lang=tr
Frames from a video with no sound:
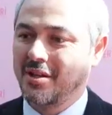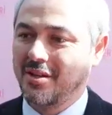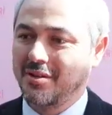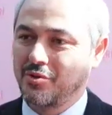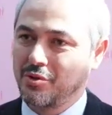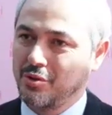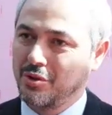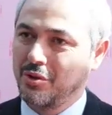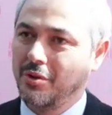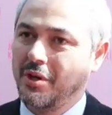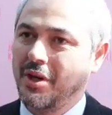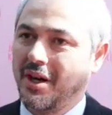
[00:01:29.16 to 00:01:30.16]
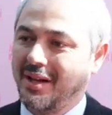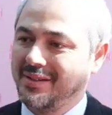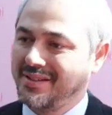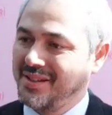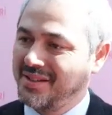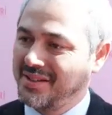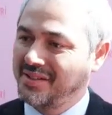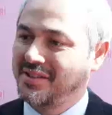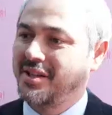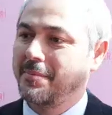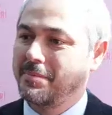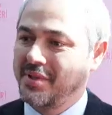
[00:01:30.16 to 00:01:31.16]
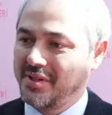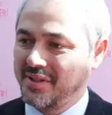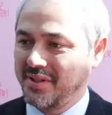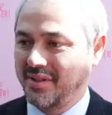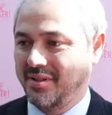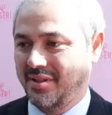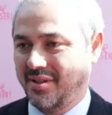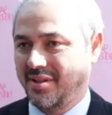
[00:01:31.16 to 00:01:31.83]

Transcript: E, çünkü 6-7 kadından birinin